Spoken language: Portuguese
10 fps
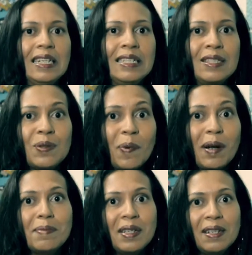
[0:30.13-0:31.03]
Isso
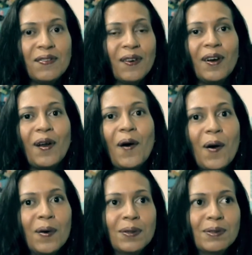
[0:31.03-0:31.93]
para mim foi
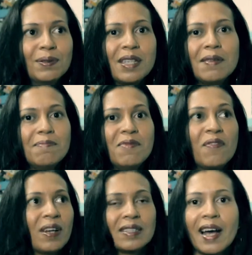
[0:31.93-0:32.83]
logo o que me
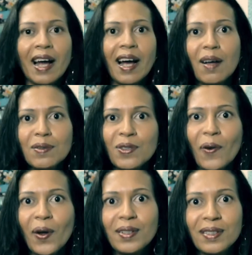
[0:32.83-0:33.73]
fez arregalar os
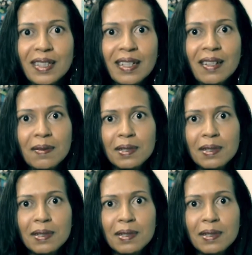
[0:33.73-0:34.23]
olhos, né?